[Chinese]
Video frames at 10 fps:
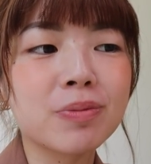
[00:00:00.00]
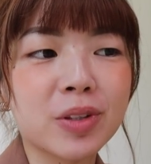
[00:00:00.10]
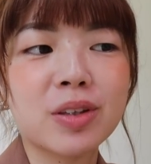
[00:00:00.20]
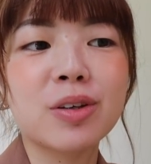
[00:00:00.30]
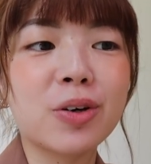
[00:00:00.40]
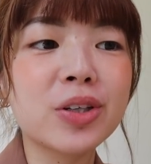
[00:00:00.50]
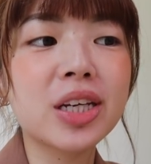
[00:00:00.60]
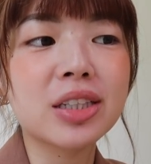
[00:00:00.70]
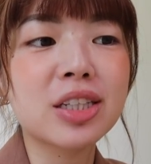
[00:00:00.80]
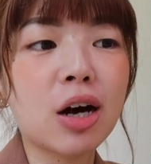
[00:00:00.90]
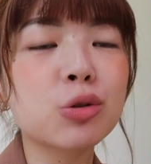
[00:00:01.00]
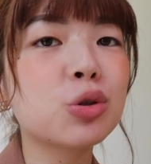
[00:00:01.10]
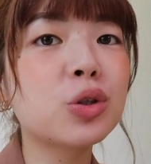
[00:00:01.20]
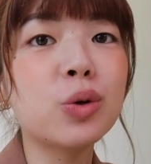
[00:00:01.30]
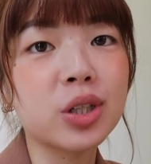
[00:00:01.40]
嗯，有一点超
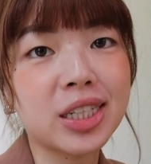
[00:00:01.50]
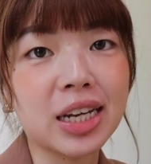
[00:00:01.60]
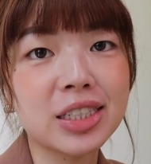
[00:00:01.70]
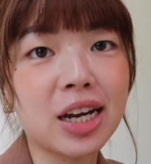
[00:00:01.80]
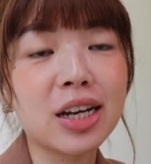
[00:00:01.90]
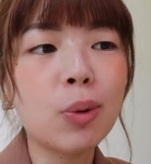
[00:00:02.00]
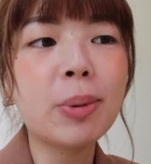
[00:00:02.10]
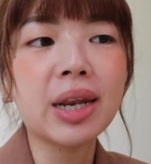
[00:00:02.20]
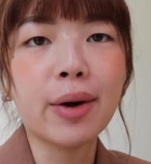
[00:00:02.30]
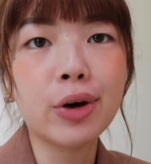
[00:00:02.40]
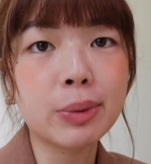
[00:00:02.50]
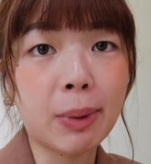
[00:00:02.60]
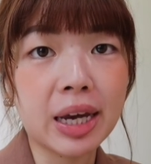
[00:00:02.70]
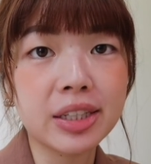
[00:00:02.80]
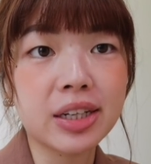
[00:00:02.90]
出我想象。我本来会
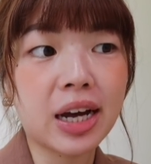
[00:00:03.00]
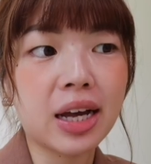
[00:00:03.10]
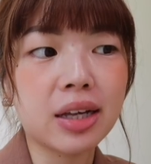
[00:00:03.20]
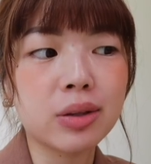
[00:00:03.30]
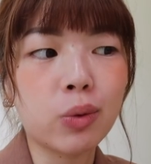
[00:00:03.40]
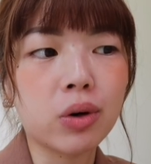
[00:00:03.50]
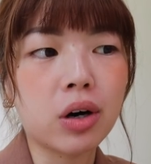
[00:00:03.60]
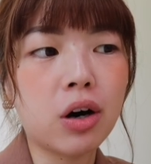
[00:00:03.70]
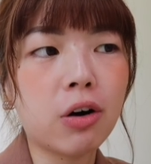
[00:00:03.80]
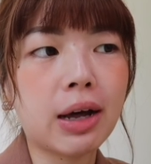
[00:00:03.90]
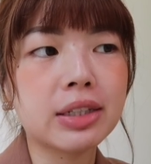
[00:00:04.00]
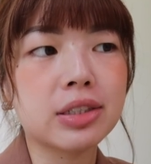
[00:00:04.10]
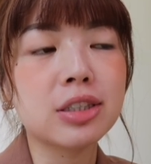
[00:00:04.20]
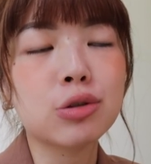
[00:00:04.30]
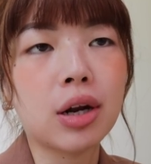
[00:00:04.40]
买的和我后来
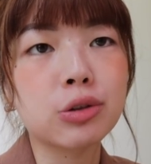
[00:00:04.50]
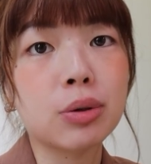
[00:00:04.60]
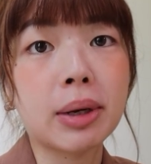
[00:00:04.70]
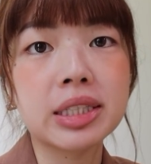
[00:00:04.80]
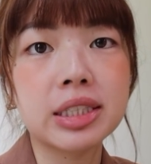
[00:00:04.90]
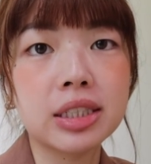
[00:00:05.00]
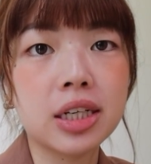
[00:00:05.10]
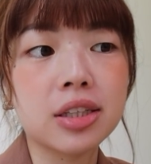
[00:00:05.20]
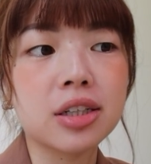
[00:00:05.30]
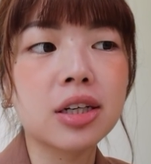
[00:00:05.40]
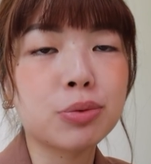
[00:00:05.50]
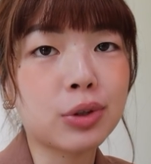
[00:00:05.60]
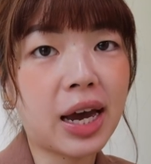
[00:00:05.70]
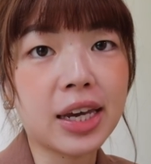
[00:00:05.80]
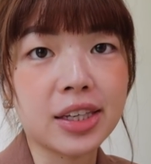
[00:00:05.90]
实际穿了觉得蛮惊艳的，
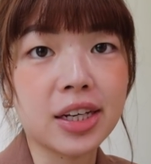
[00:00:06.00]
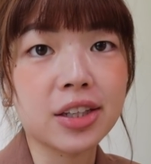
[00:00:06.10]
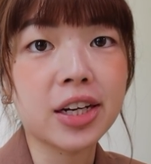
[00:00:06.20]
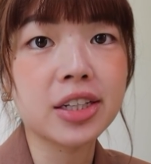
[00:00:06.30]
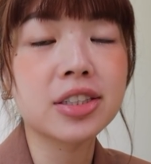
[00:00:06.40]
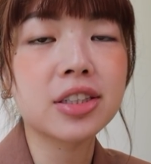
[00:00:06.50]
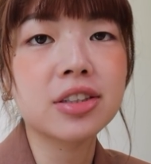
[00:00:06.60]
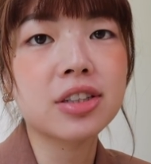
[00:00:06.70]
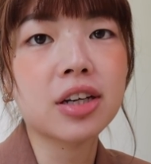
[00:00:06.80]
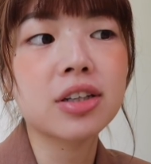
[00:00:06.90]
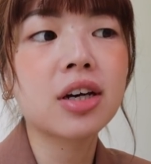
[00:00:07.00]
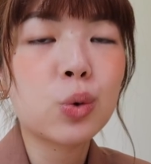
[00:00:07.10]
不太一样类型这样。